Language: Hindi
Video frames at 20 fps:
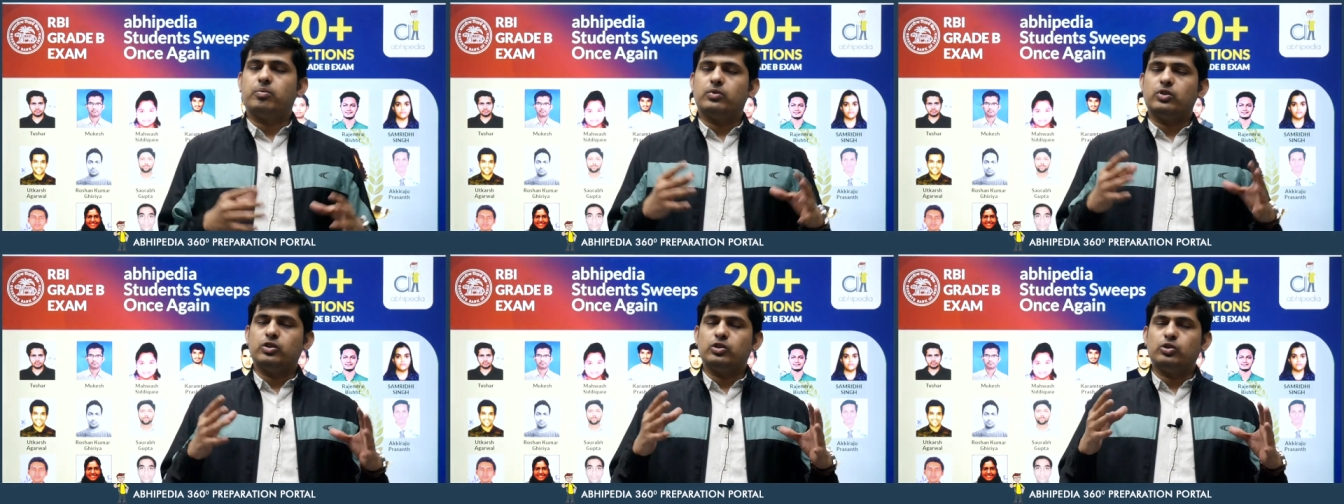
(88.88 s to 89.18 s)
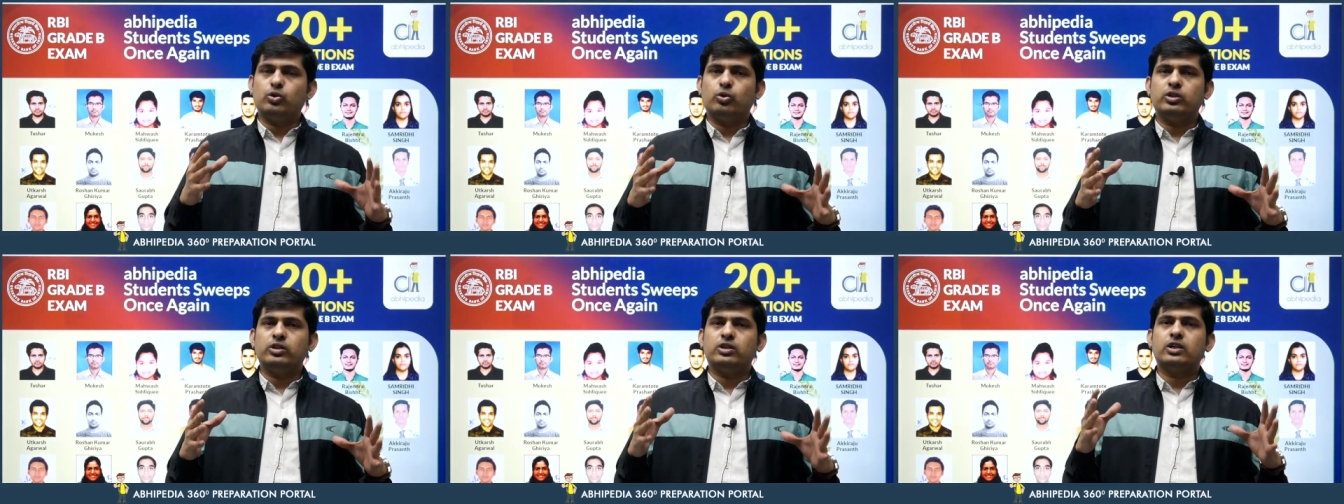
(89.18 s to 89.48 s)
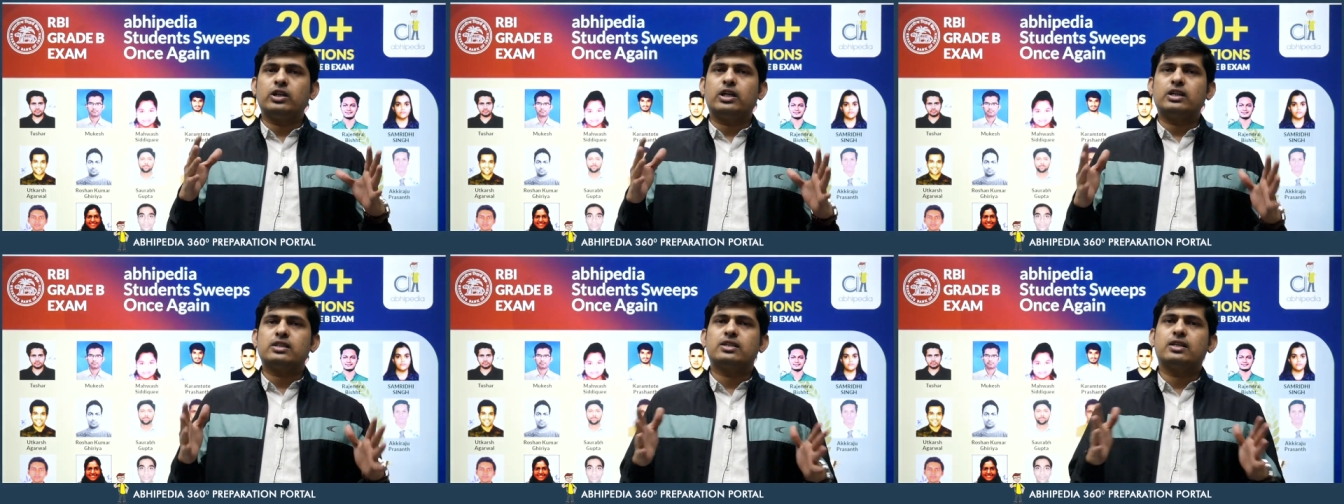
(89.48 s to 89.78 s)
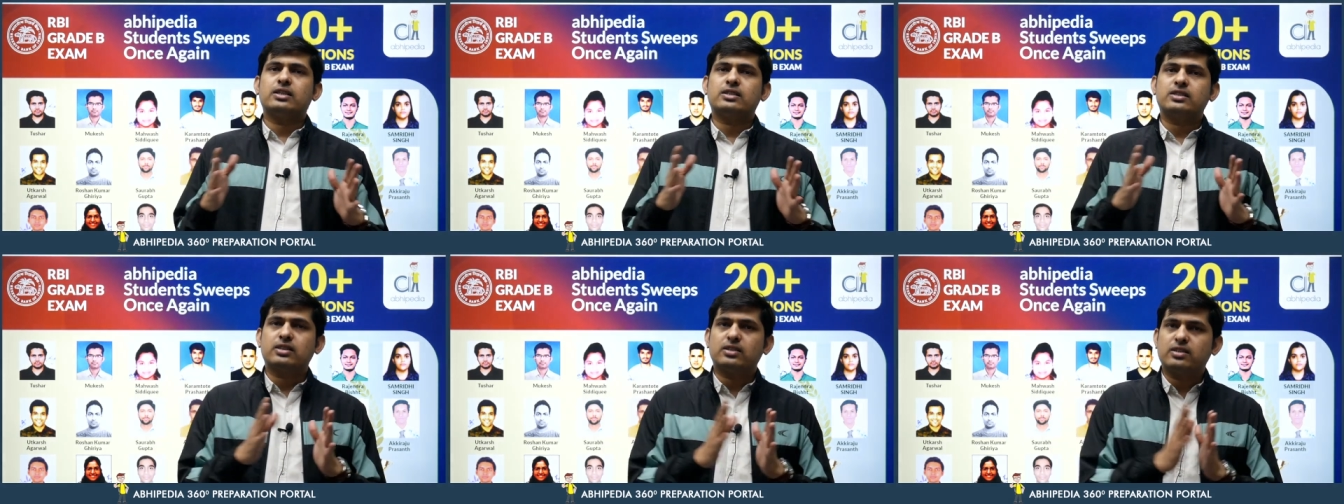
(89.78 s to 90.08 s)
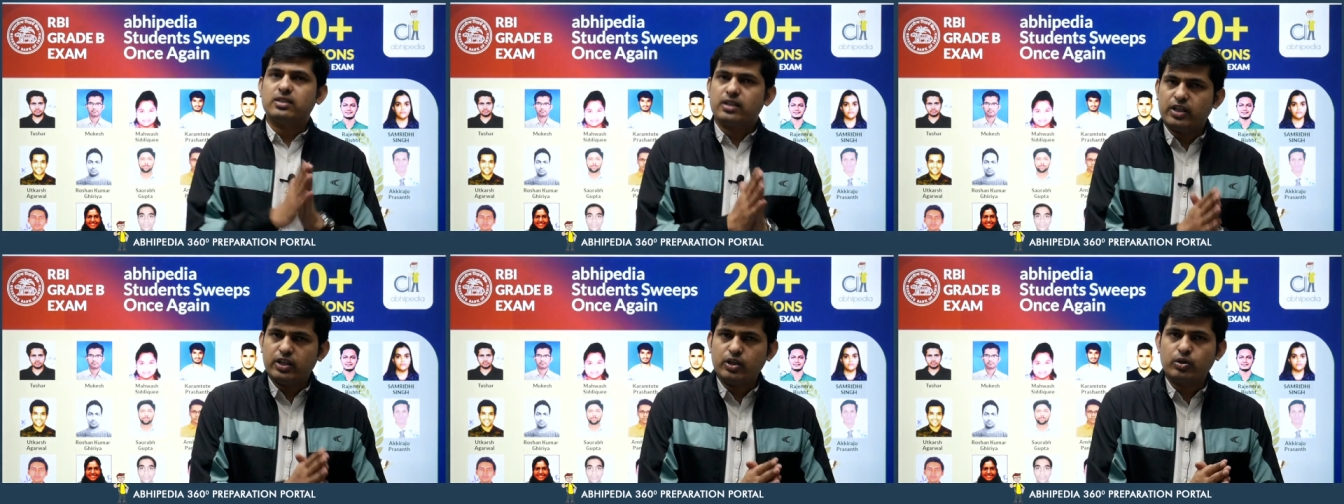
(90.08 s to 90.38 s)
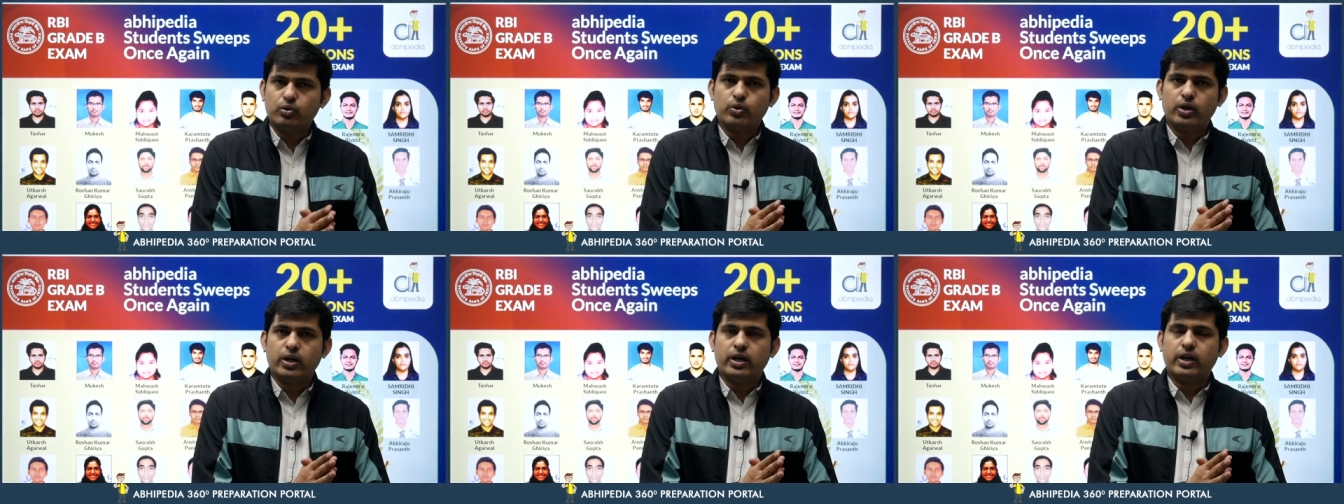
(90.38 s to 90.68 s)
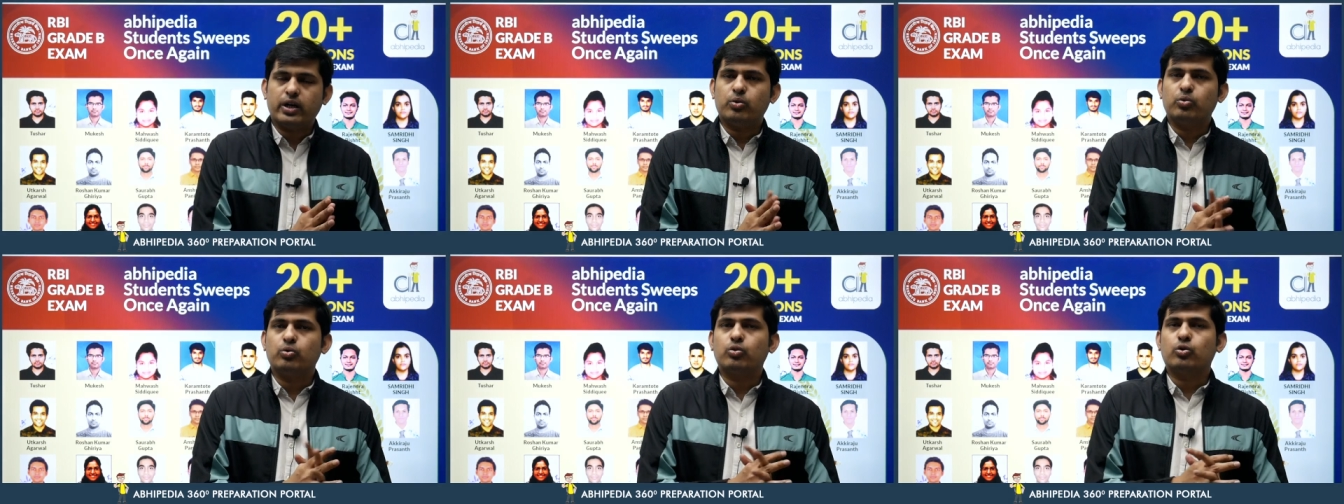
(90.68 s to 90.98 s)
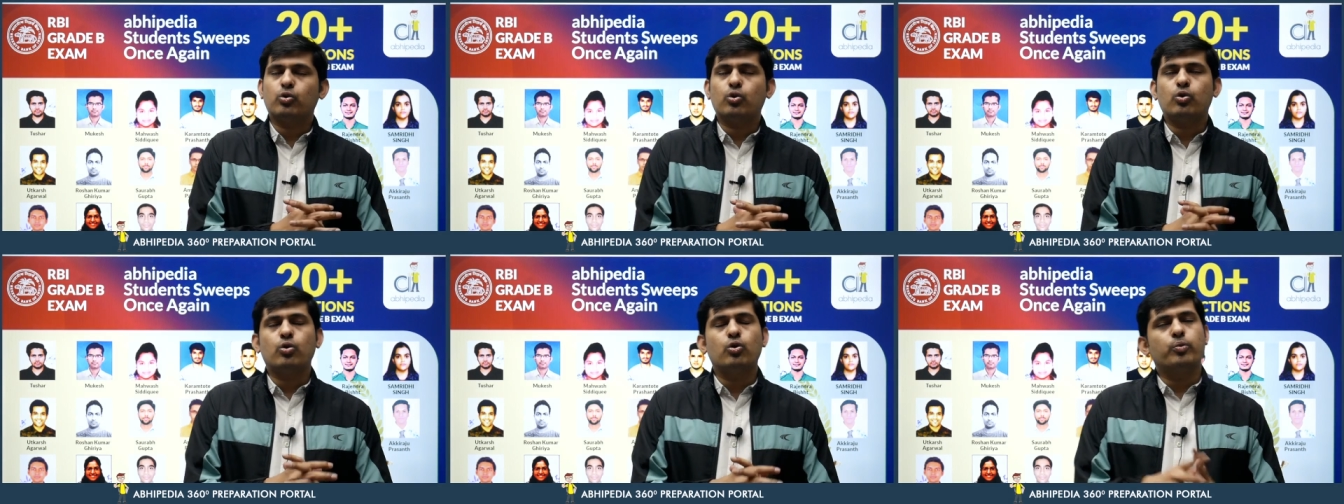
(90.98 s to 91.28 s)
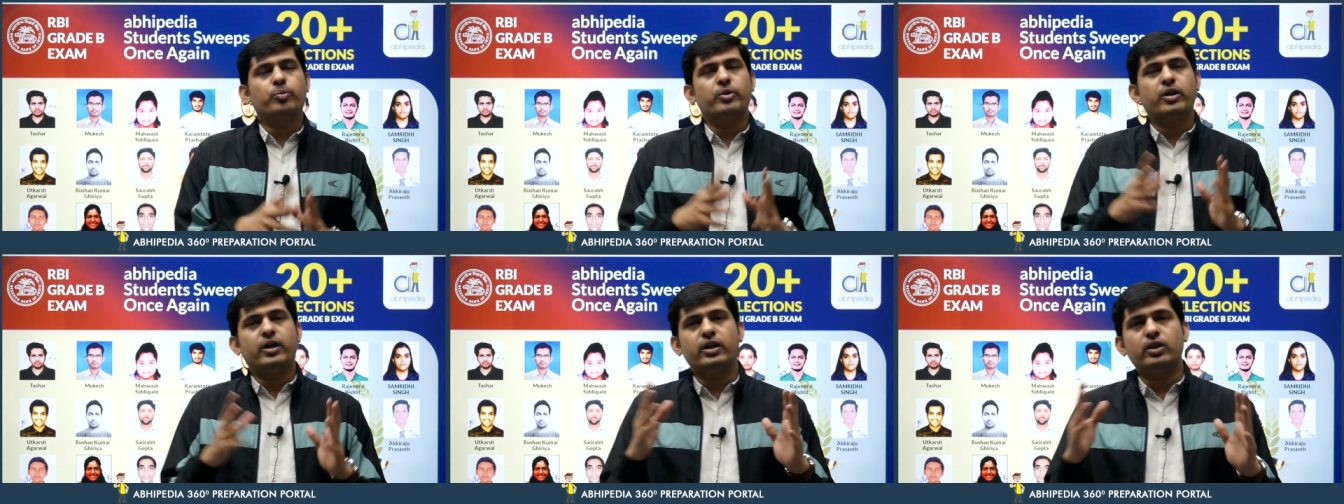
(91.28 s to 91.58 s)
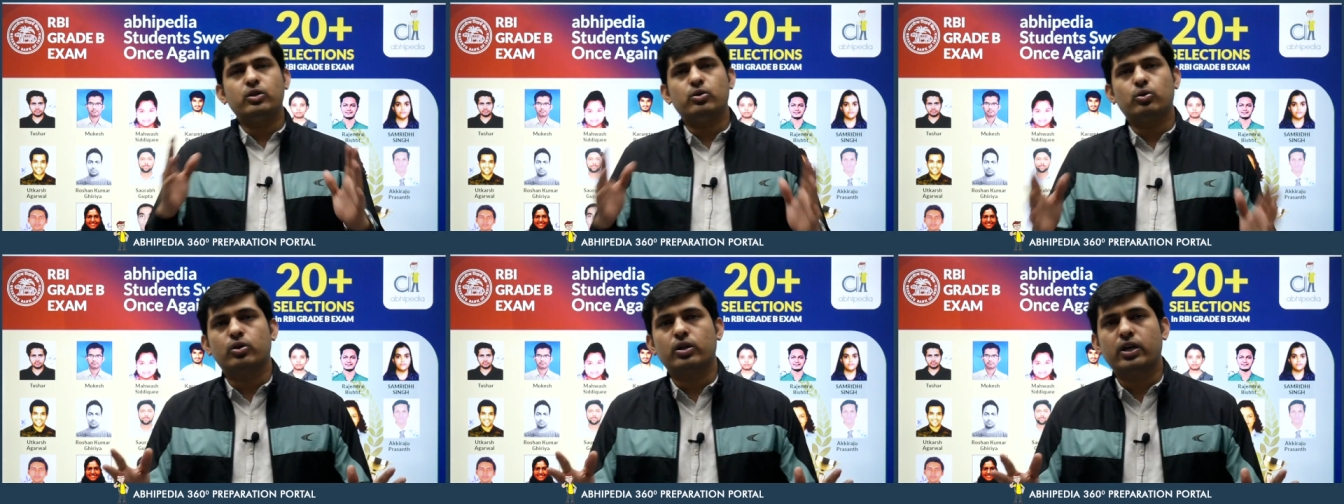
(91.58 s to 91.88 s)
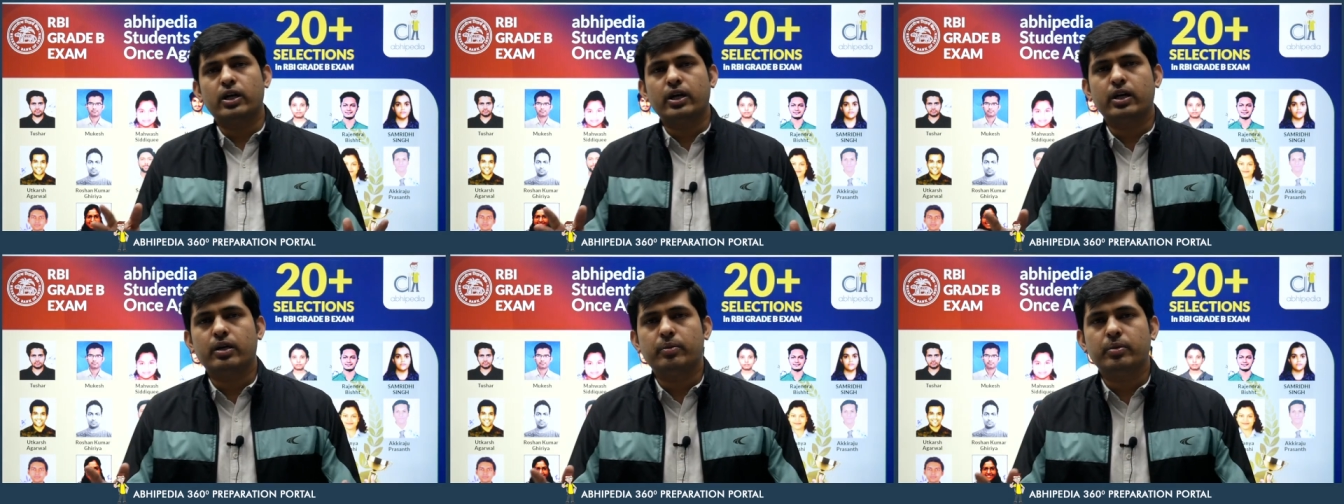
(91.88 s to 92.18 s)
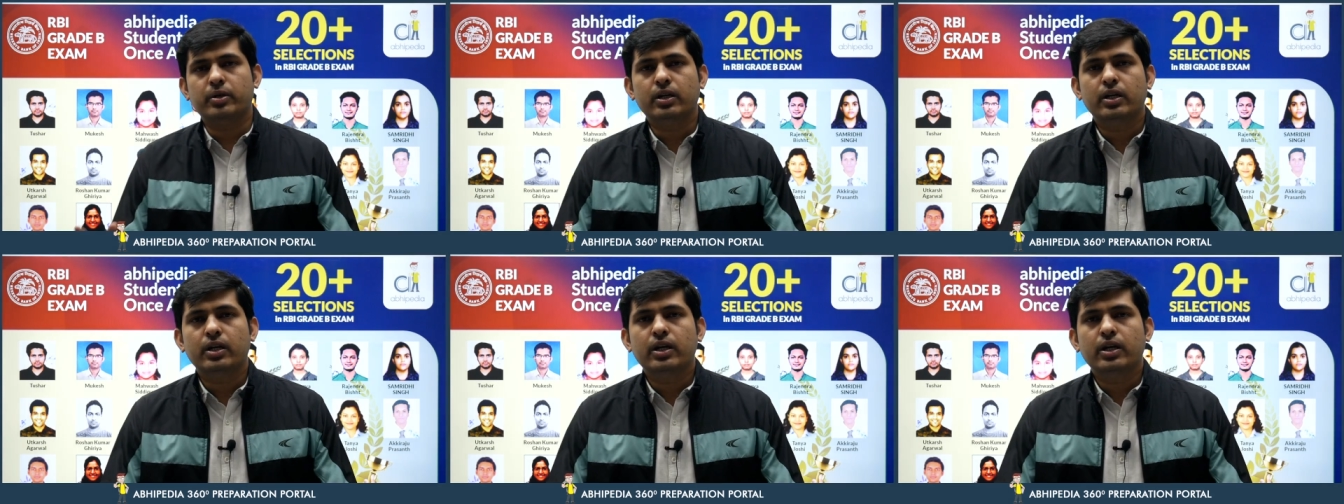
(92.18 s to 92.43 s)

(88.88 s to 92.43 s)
जो जिनका सिलेक्शन नहीं हुआ है उनको होप नहीं छोड़ना है अभी